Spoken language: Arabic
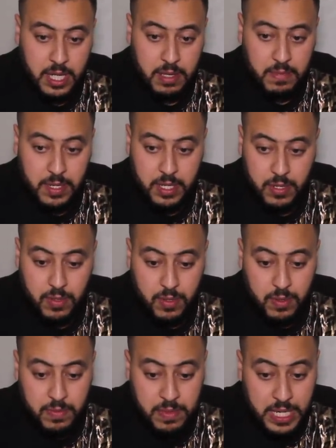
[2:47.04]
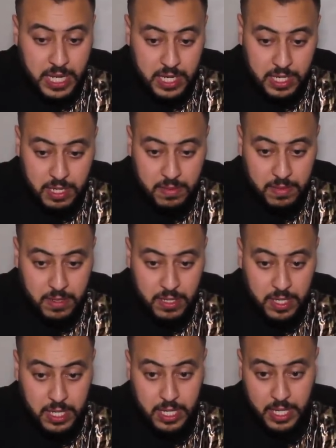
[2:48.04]
كما كنقولوا من أجل
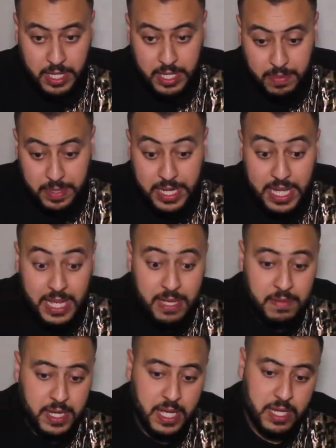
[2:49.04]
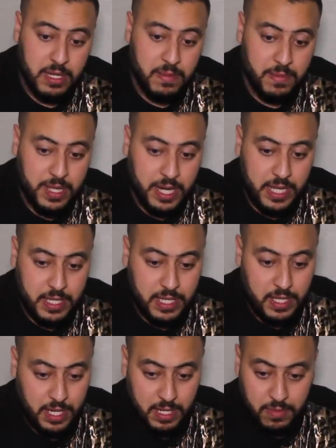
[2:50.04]
يعني البناية من أجل مدرسة
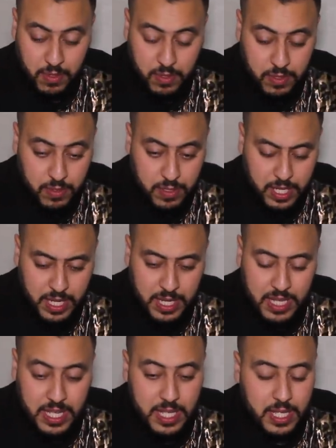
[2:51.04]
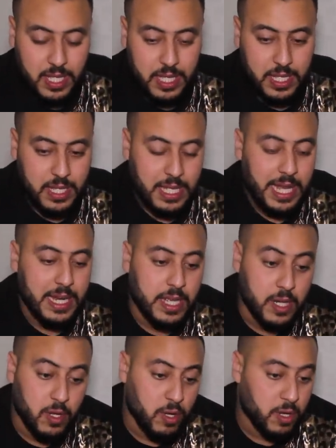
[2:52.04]
التعليم الخصوصي يعني كاع
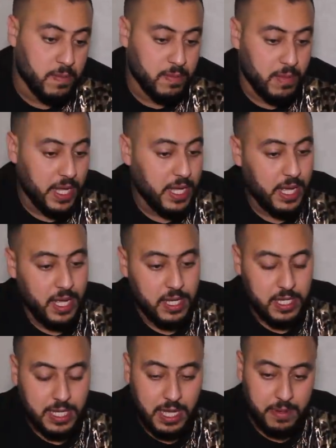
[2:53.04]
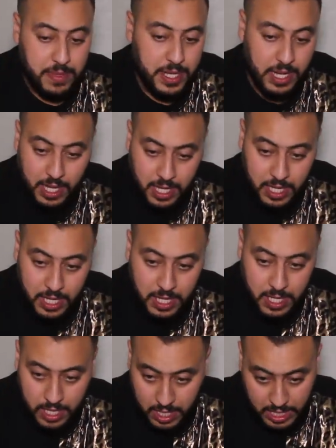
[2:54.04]
لي نورم أي حاجة طالبينها
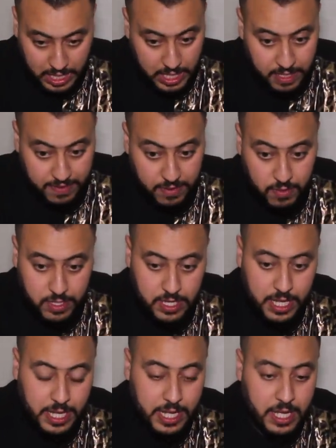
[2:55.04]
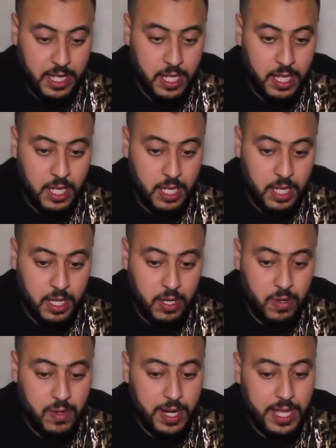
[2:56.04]
كاينه في الوثائق
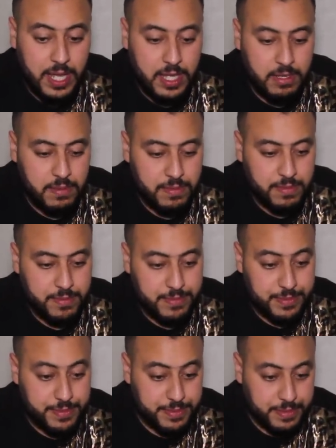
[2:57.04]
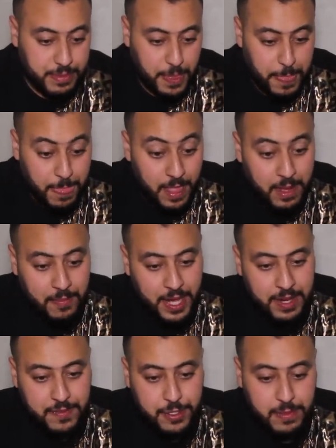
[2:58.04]
ولكن ما
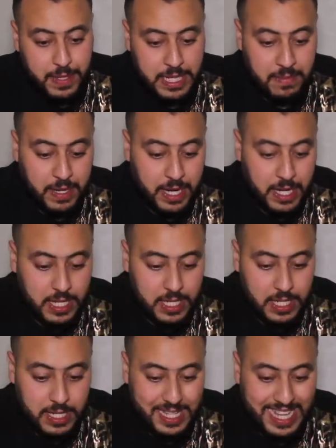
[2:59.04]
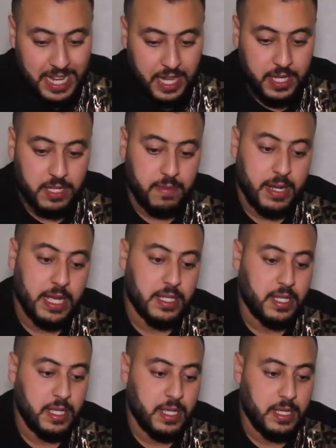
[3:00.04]
عرفتش بعض المرات كنحس
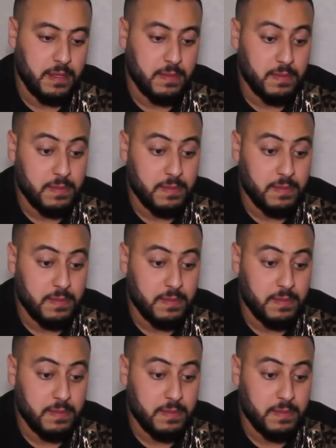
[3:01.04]
براسي